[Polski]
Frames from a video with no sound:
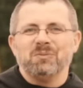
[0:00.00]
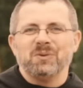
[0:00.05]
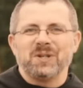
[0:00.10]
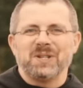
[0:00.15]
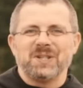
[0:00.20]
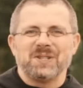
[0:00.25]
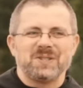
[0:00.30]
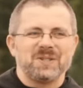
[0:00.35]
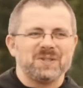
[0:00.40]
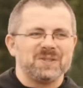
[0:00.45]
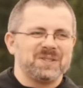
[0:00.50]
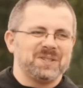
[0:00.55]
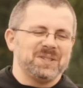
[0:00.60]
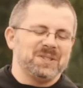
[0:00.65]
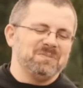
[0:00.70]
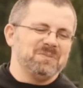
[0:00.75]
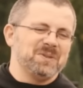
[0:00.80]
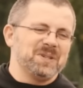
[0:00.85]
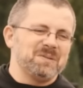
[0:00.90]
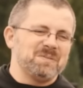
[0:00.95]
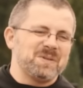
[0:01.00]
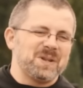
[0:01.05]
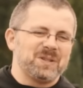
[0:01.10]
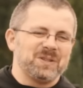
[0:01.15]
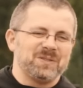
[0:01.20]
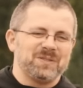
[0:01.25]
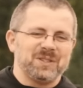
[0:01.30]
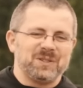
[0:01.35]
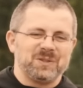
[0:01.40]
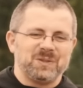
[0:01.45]
mojej siostry i mojej
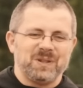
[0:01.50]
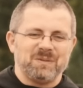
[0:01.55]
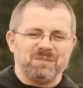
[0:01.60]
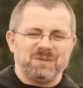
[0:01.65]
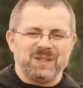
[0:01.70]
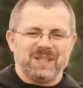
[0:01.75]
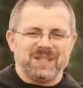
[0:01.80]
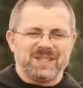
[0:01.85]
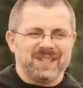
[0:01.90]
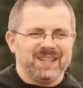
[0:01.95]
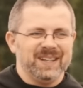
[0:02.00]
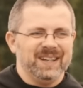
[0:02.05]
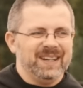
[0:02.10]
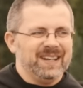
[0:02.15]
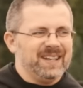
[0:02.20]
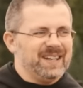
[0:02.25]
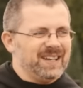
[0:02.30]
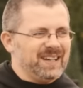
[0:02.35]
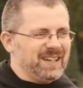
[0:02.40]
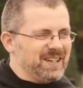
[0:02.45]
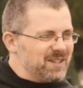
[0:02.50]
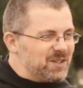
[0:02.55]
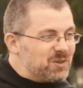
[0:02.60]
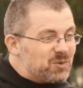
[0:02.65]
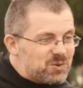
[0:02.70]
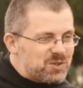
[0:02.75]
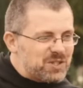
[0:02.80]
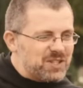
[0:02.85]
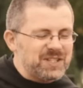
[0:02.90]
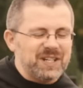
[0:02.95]
bratowej, która pyta się
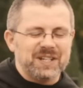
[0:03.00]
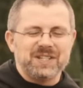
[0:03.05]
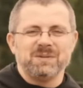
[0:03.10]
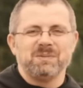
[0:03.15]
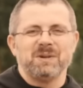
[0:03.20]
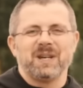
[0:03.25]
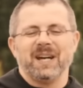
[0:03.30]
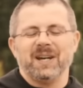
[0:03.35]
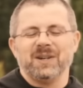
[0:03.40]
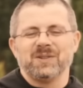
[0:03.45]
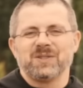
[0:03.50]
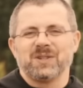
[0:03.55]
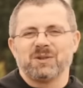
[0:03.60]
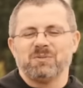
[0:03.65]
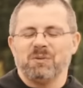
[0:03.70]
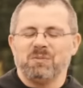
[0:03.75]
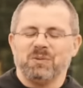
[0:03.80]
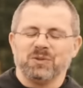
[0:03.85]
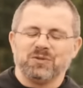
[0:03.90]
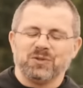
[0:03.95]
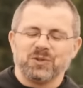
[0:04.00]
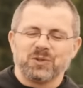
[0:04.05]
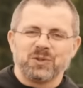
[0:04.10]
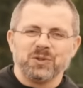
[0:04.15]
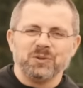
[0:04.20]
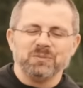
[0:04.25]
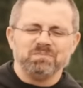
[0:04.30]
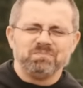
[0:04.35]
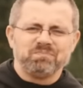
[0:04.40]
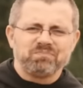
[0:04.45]
różnych dzieci biegających po
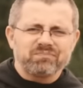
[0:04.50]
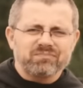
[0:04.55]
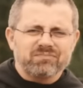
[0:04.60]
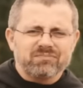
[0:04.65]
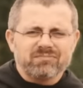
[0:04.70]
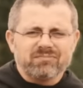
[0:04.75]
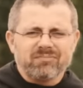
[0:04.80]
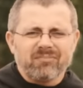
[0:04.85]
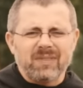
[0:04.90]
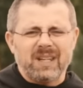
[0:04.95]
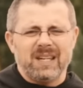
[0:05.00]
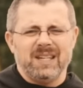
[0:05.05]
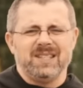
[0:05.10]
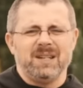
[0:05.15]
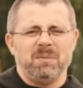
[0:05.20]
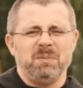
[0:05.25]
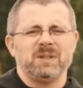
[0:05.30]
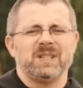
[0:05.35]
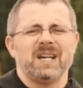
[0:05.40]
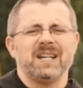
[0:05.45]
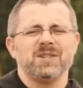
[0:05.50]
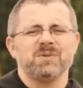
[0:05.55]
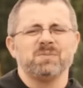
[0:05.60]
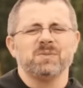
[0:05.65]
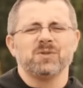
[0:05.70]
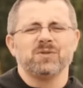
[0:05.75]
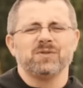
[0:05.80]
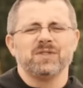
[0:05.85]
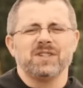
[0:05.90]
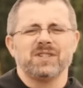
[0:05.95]
podwórku. I
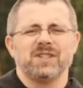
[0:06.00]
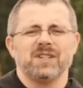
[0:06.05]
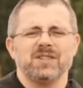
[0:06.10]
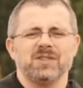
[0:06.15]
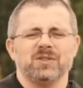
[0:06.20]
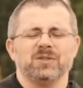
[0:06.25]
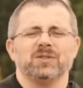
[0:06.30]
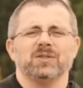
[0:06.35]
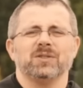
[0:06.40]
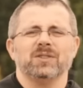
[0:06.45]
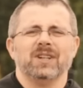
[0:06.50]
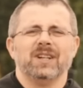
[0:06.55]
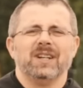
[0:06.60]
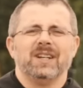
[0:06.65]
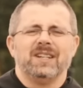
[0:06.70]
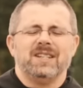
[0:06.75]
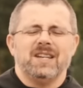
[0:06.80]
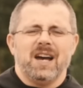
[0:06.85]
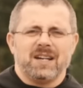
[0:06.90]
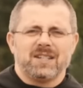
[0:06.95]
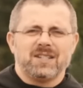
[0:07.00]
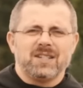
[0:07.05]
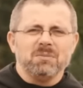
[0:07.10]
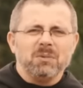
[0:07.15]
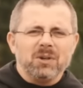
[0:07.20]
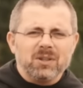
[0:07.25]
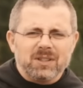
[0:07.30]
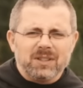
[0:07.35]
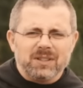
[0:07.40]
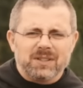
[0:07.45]
zapytaliśmy również też o to, jak się
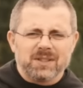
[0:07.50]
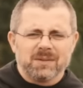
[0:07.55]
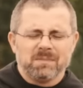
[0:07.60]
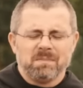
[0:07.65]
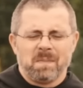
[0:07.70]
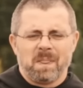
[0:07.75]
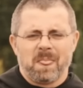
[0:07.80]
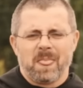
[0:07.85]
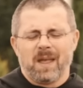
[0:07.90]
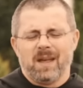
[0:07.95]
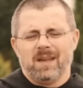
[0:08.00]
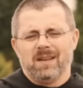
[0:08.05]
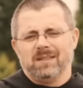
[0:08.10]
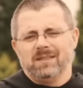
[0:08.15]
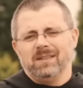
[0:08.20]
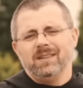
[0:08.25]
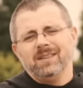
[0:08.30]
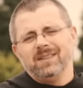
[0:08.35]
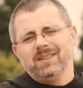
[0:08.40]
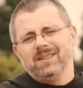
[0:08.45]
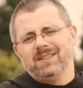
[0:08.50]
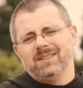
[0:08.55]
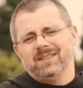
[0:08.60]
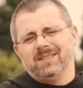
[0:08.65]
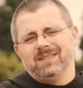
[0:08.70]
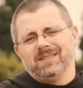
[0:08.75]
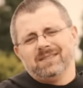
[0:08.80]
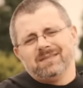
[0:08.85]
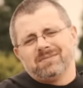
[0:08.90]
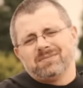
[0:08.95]
modlić. No
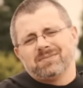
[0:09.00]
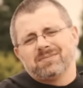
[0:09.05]
i